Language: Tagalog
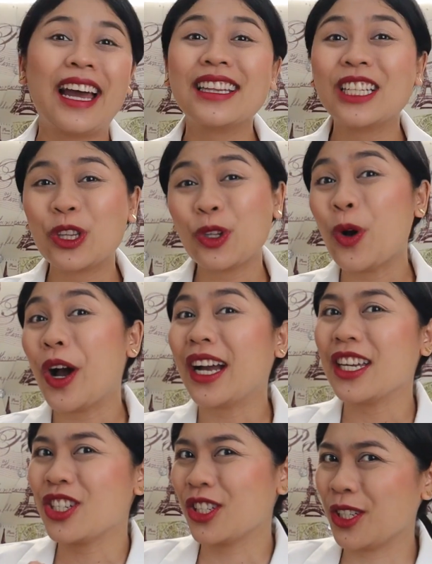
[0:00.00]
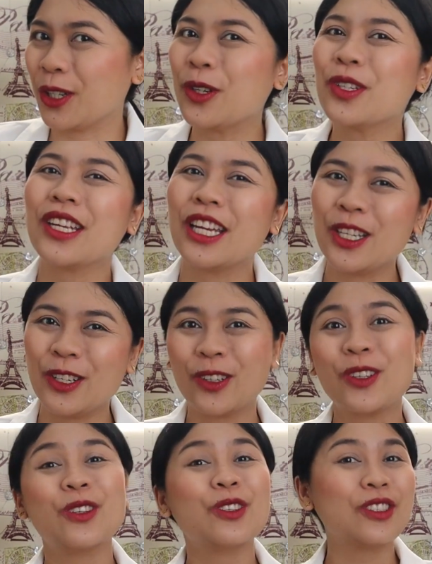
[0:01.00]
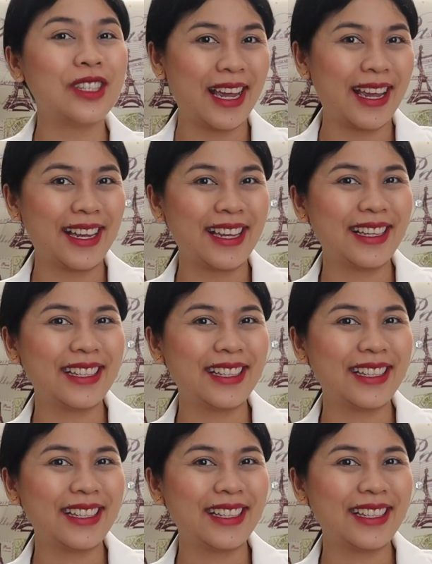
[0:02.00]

At ito ang i-share ko sa inyo today.